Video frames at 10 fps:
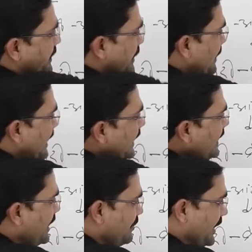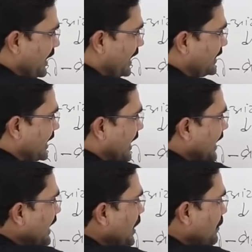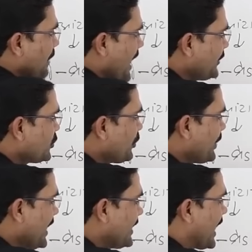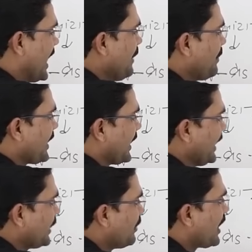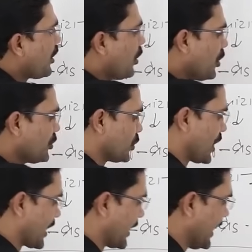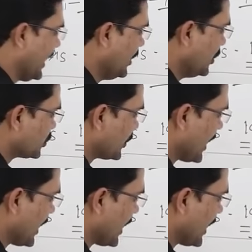ये पहले ही हमने निकाल दिया है पांच रुपया यहां पर एक बार और जोड़ा गया तो